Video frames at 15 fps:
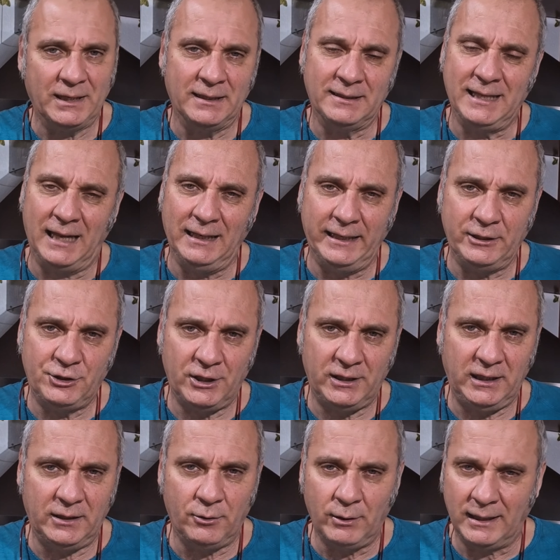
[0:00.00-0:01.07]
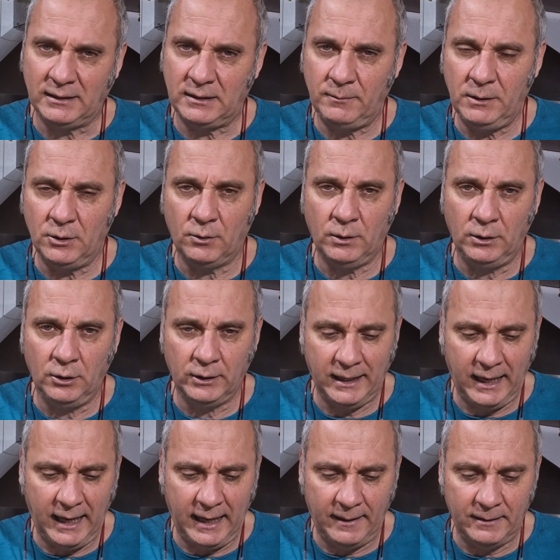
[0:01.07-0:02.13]
alleggerire un attimino quello
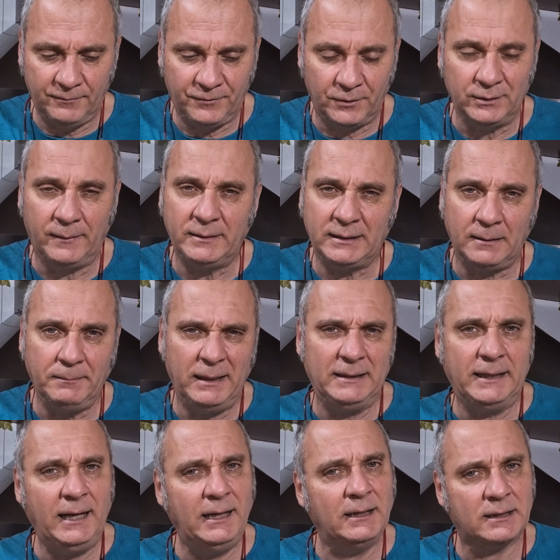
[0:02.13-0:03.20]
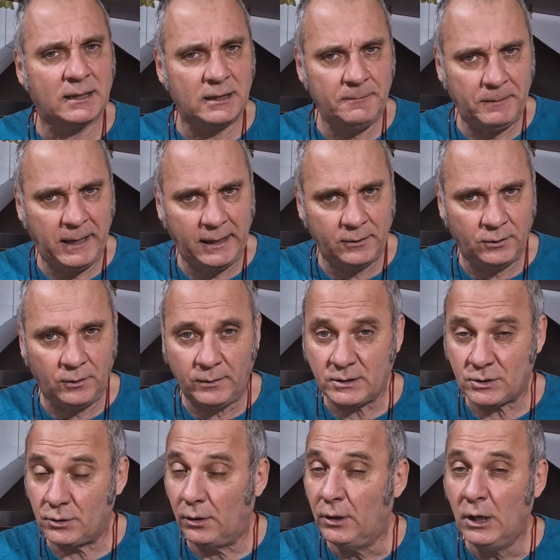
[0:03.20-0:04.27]
che è fondamentalmente il ripieno di
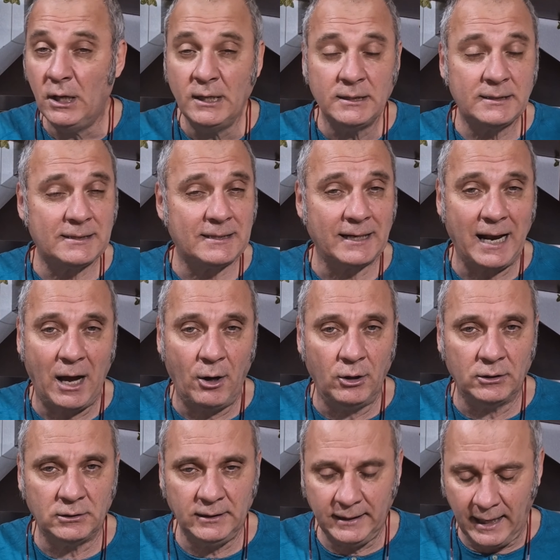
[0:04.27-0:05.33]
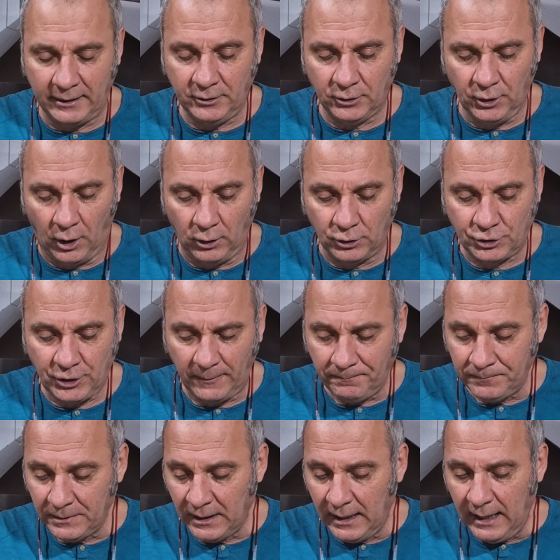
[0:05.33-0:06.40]
questo straordinario dolce
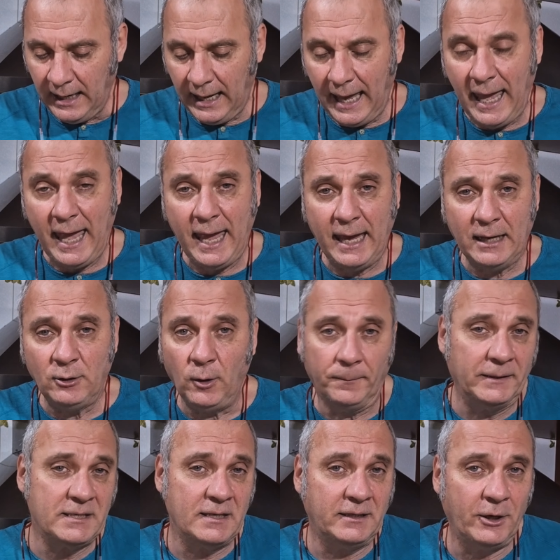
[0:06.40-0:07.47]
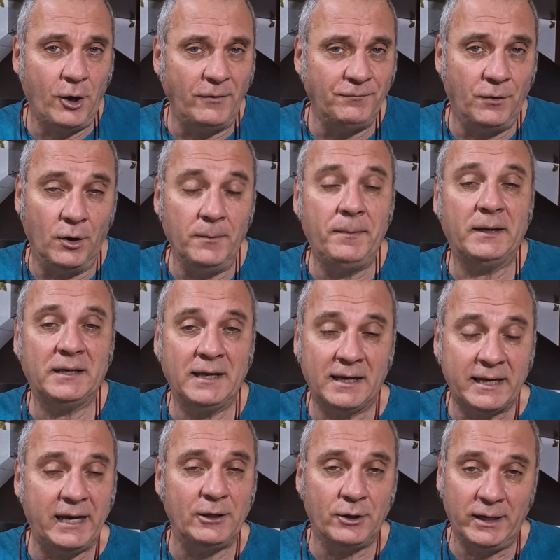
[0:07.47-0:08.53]
e lo presenterò a voi perché
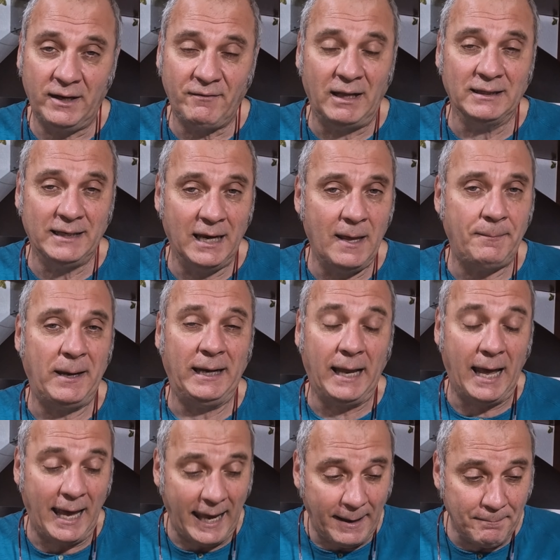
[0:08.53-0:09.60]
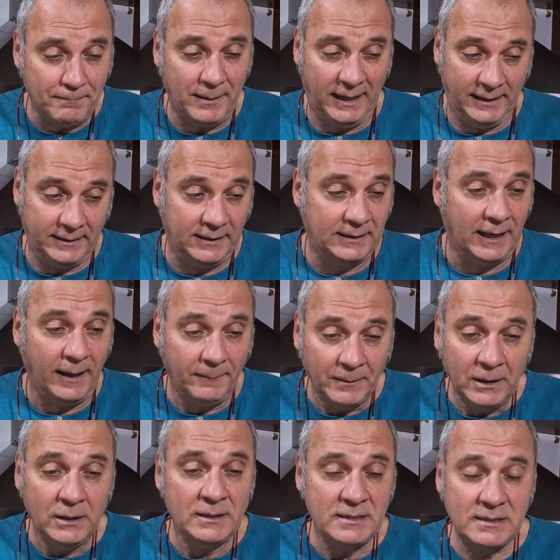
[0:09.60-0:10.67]
credo che ne valga la pena e merita
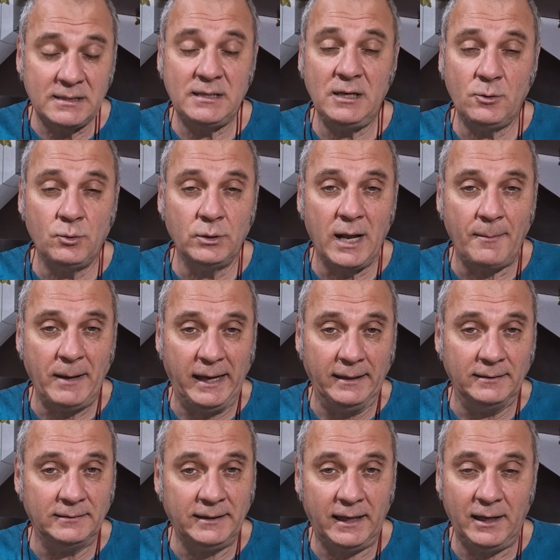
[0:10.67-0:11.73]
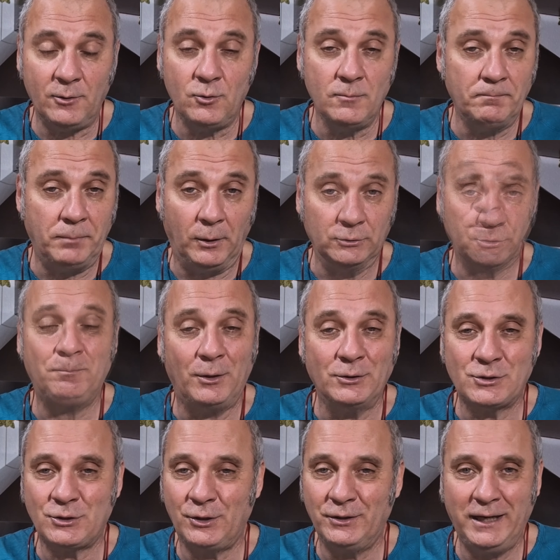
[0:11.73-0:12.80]
sicuramente un posto, un
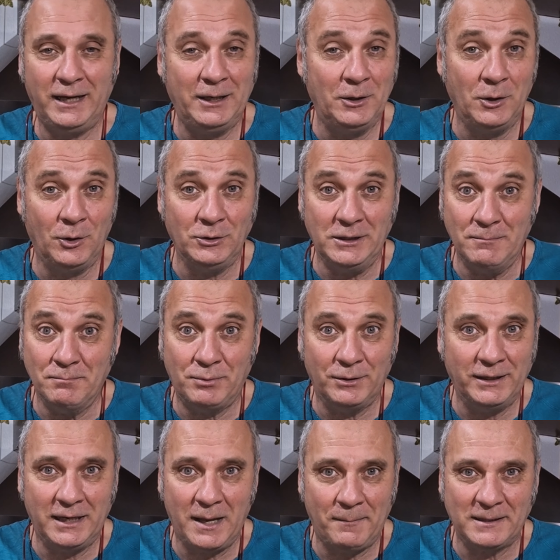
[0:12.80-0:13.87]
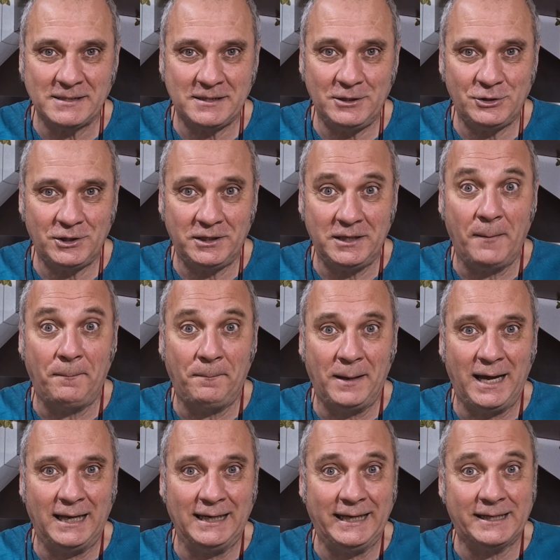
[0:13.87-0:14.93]
posto nell'Olimpo della pasticceria
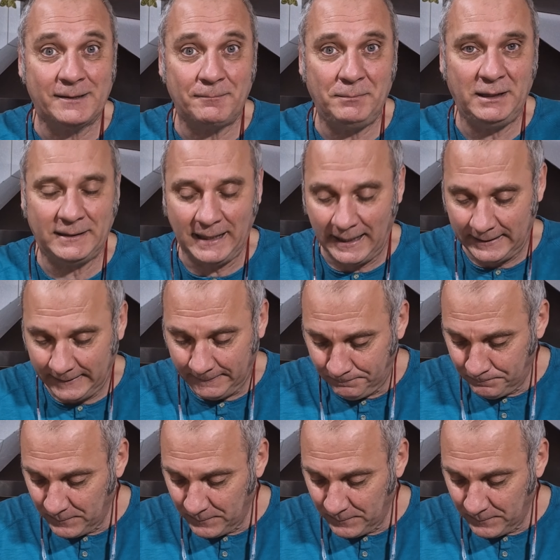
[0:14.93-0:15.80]
palermitana.